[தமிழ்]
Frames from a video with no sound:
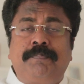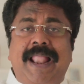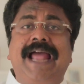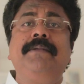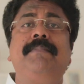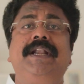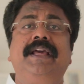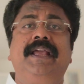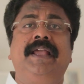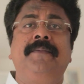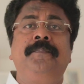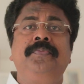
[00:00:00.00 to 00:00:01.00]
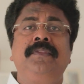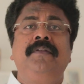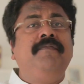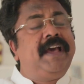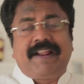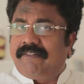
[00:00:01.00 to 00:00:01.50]
பிளான் பண்ணுங்க
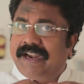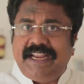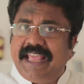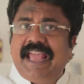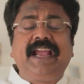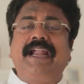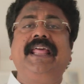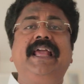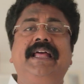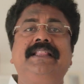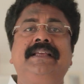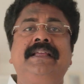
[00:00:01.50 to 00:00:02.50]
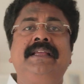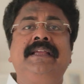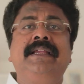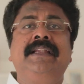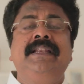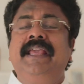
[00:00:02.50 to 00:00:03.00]
வேற வழியே கிடையாது
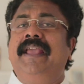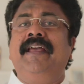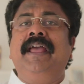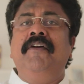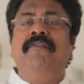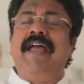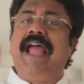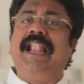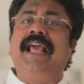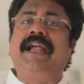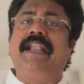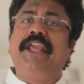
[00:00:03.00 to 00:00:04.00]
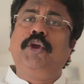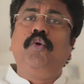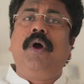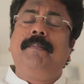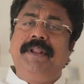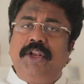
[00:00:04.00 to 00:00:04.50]
நீங்க வேலை
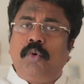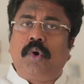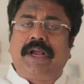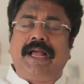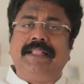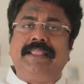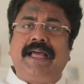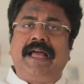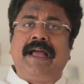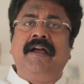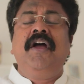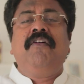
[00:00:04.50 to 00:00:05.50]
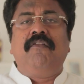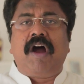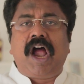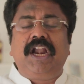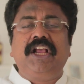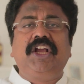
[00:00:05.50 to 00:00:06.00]
கிடைக்கும் அப்படின்னு உட்கார்ந்தா
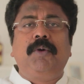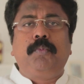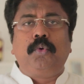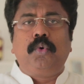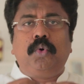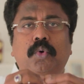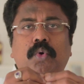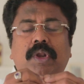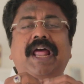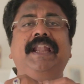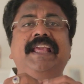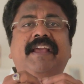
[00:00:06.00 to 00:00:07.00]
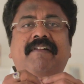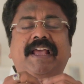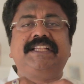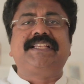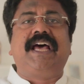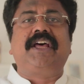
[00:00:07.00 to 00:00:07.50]
வாழ்க்கை பூரா நீங்க
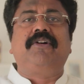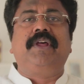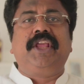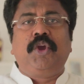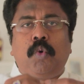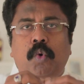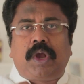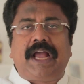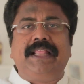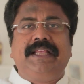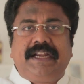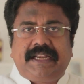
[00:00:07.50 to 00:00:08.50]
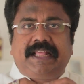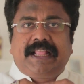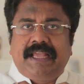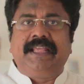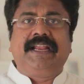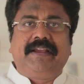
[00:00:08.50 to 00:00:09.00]
வயசாகிற வரைக்கும் உட்கார்ந்துக்கிட்டே
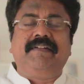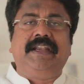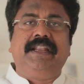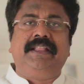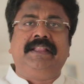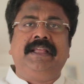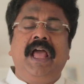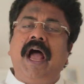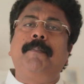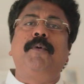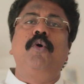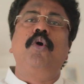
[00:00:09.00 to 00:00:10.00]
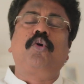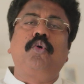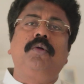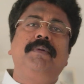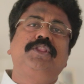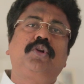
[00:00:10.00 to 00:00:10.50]
தான் இருக்க வேண்டியது அப்போ உங்க
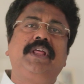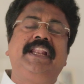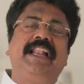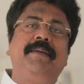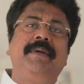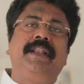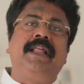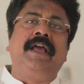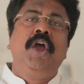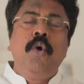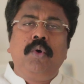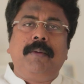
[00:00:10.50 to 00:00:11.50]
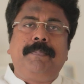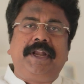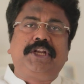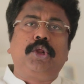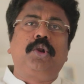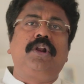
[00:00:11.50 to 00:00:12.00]
குடும்பத்தோட நிலைமை என்ன உங்க
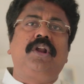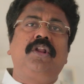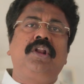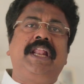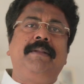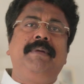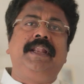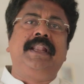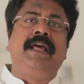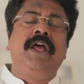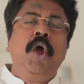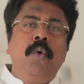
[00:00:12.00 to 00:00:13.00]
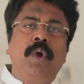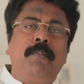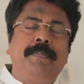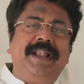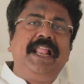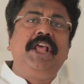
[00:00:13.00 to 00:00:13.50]
பெற்றோர்களோட நிலைமை என்ன உங்க
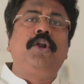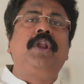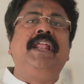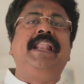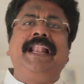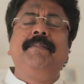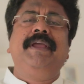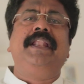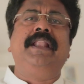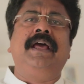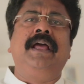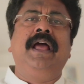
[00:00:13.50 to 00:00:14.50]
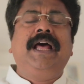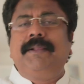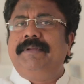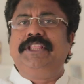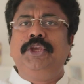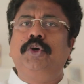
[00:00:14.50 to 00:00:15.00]
பிள்ளைங்களோட நிலைமை என்ன அதை
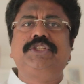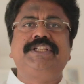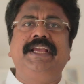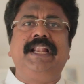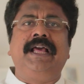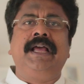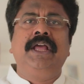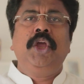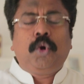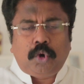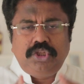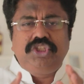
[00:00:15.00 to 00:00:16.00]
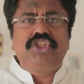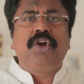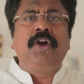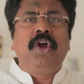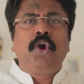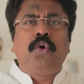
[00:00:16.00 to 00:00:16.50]
பத்தி யோசிச்சிங்களா
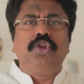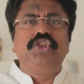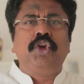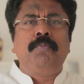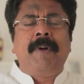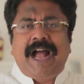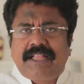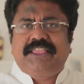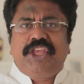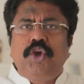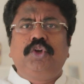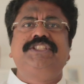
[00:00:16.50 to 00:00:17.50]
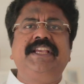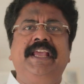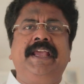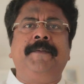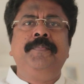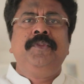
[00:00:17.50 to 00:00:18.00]
கொஞ்சம் கொஞ்சம் மாத்தி
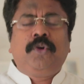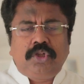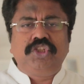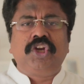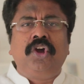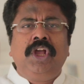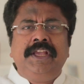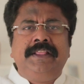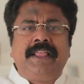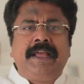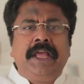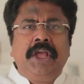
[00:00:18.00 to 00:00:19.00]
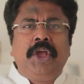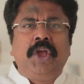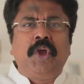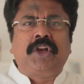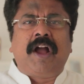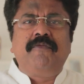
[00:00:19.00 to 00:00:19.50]
யோசிங்க கொஞ்சம் இந்த
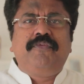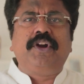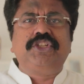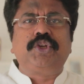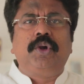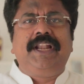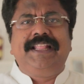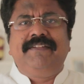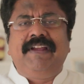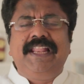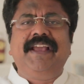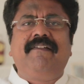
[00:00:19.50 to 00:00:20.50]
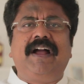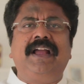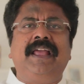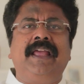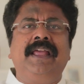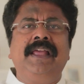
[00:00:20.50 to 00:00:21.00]
கம்ஃபர்ட் சோன்லேருந்து வெளியே
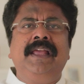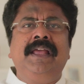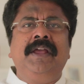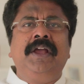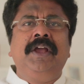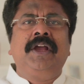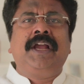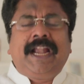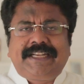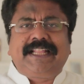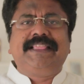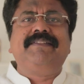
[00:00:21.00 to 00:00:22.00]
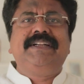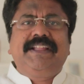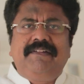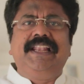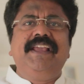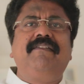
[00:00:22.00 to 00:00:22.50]
வாங்க கட்டத்தை விட்டு
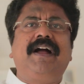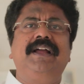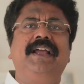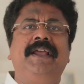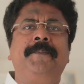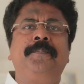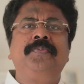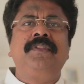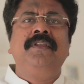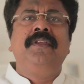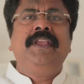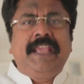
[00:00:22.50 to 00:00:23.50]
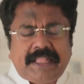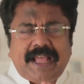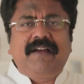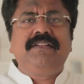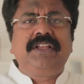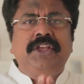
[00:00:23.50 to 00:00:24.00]
வெளியே வாங்க
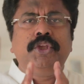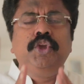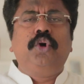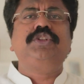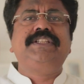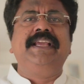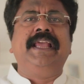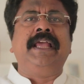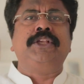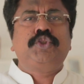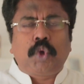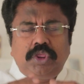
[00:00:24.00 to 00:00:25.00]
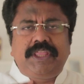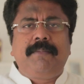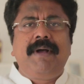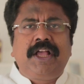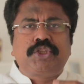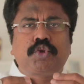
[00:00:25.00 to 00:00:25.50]
ஏதாவது யோசிங்க
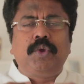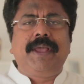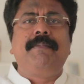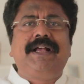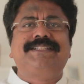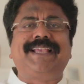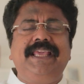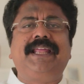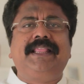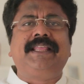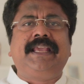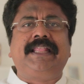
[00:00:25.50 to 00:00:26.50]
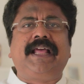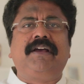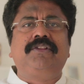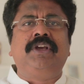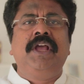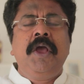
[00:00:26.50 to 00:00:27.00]
சொந்தமாக சுயமாக செய்யறதுக்கு
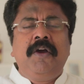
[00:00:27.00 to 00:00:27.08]
ஏதாவது